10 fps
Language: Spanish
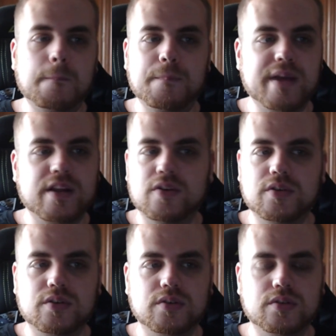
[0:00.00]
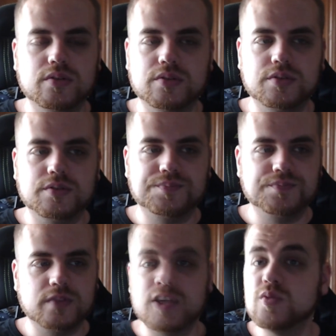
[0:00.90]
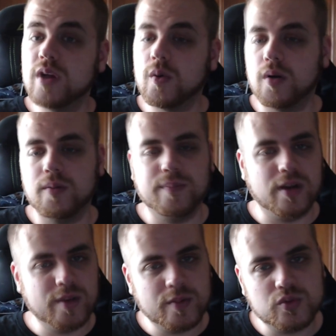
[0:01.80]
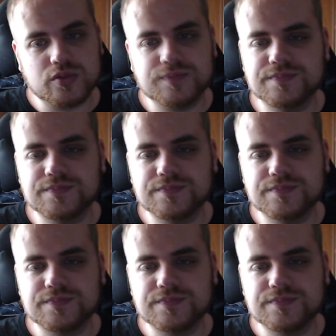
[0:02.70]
Pero no, no, no. Es un buen juego, pero a mí no me gustó.